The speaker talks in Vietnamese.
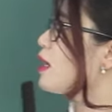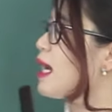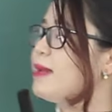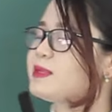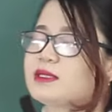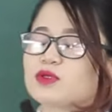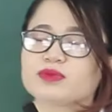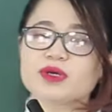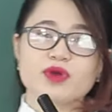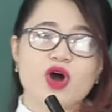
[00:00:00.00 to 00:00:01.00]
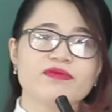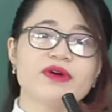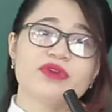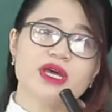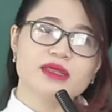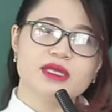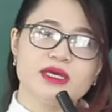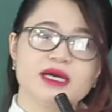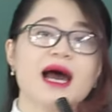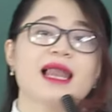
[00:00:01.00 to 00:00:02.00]
các em sử dụng trong nói và viết thì
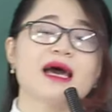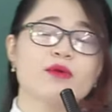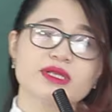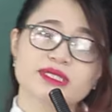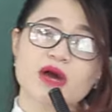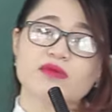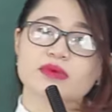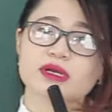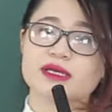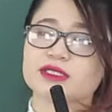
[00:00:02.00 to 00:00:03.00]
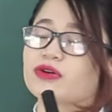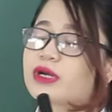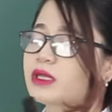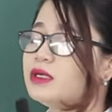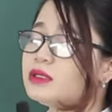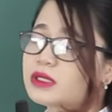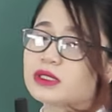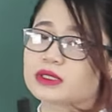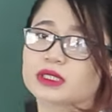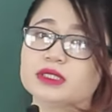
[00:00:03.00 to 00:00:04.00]
khá là quan trọng để cho cái thứ
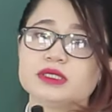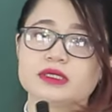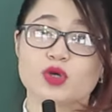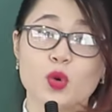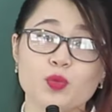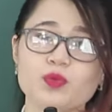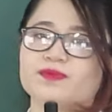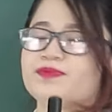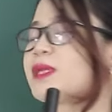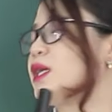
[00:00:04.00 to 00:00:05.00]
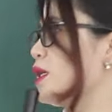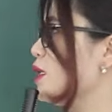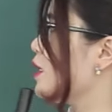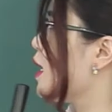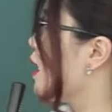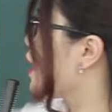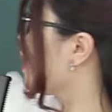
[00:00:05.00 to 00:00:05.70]
tự từ đúng. Đấy, thì đấy là